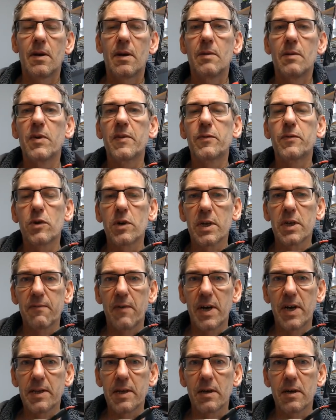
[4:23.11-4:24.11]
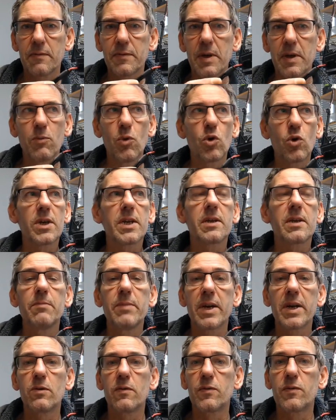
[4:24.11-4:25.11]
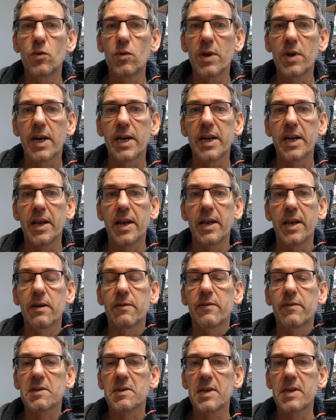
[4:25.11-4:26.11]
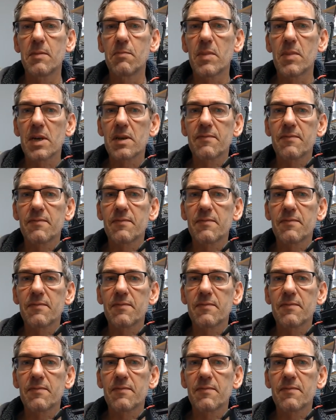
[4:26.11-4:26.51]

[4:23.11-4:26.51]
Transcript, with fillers: Bevor ich weiter auf die möglichen Mikrofone eingehe, was Sinn macht,